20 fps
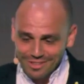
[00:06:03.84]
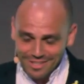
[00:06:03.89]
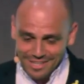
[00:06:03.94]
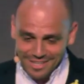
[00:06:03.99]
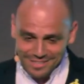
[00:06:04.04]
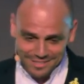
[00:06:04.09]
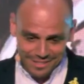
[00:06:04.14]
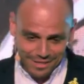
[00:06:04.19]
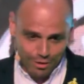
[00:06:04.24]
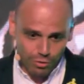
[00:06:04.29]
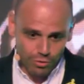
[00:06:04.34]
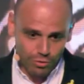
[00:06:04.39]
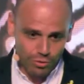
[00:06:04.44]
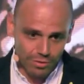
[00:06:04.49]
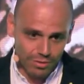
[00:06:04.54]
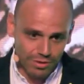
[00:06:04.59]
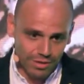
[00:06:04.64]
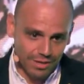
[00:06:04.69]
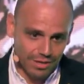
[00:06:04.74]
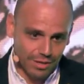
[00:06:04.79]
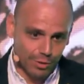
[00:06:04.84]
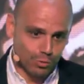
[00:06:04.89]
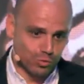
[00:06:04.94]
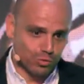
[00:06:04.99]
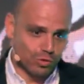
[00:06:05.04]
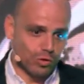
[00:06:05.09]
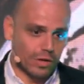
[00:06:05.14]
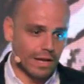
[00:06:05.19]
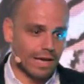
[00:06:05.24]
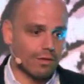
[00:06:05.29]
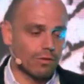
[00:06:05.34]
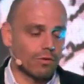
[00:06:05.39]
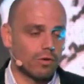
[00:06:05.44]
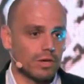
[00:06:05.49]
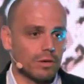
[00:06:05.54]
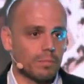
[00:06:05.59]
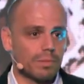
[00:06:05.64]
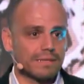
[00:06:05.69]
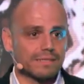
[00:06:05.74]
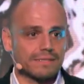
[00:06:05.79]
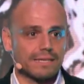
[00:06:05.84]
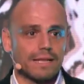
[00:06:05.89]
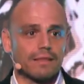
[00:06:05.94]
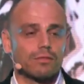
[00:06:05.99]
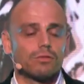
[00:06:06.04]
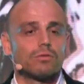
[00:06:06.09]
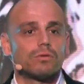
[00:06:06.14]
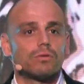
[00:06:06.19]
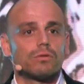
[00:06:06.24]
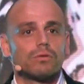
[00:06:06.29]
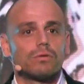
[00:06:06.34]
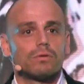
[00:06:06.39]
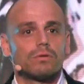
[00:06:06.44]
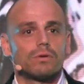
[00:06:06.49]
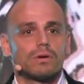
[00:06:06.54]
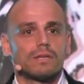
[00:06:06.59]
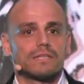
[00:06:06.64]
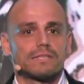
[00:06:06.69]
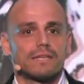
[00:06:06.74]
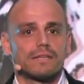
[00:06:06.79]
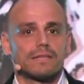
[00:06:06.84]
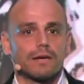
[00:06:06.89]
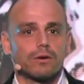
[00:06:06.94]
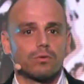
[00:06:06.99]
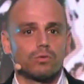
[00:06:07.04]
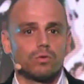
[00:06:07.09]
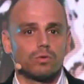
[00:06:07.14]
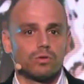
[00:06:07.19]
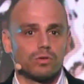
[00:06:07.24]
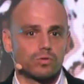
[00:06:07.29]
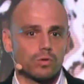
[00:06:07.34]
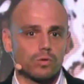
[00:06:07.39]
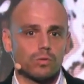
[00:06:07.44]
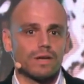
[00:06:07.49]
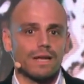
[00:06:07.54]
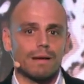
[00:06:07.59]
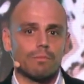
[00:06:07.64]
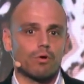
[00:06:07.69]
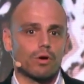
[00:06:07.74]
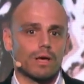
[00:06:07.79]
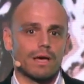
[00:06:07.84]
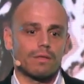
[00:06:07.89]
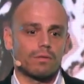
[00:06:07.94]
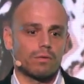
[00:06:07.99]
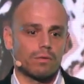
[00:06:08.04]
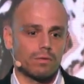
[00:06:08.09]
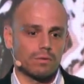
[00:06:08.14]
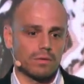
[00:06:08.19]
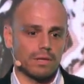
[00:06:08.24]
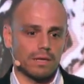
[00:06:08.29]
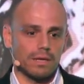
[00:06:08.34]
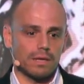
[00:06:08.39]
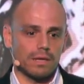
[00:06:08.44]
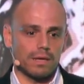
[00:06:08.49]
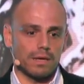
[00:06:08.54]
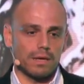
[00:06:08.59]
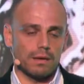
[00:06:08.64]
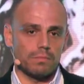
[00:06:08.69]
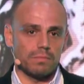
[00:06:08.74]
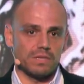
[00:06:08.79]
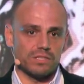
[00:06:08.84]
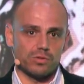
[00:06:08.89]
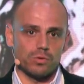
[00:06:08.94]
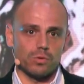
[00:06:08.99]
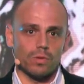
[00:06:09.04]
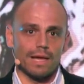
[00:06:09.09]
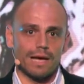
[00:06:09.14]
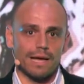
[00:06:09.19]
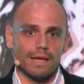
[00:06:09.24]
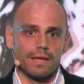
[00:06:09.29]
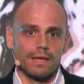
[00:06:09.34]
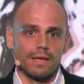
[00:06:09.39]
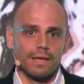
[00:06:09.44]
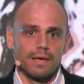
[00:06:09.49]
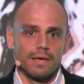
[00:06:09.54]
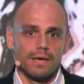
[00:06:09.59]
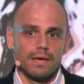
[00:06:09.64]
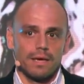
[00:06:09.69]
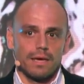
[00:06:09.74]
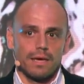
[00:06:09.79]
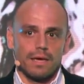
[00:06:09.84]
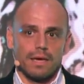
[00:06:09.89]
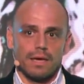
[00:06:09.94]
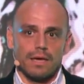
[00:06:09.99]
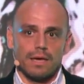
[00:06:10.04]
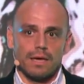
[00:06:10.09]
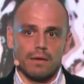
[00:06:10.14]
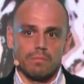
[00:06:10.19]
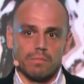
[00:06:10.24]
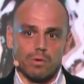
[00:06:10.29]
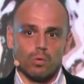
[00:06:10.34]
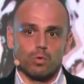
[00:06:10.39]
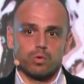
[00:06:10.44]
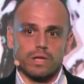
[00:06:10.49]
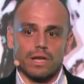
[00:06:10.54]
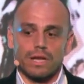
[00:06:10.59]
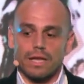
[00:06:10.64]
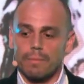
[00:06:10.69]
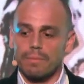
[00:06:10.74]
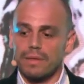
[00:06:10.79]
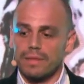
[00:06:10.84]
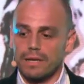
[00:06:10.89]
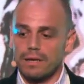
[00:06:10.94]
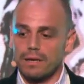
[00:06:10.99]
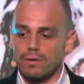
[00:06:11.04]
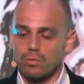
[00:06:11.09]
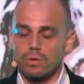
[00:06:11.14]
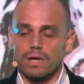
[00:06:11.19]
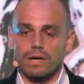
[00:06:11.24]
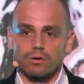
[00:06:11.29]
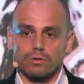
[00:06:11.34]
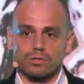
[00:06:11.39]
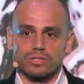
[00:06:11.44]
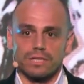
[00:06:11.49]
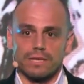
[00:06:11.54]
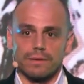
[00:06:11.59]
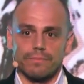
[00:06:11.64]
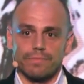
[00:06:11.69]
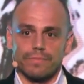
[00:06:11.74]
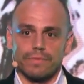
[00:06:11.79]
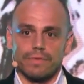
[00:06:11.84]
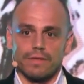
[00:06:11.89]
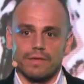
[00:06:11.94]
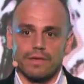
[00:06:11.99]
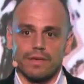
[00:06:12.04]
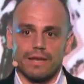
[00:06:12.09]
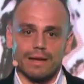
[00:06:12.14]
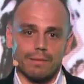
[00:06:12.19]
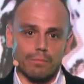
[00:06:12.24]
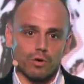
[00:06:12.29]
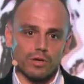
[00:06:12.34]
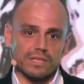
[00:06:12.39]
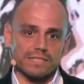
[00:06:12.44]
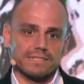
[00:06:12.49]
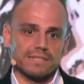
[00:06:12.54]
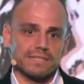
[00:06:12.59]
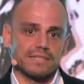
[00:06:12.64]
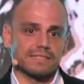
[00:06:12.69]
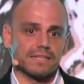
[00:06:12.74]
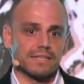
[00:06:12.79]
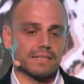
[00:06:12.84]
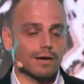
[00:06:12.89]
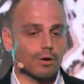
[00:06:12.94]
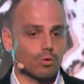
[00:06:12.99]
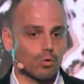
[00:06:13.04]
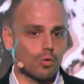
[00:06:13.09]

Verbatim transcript: de hacerlo ilusionado y pensando en Santa Cruz. Yo soy un enamorado de mi ciudad. Eh, me gustaría pedirles una cosa, enamórense de Santa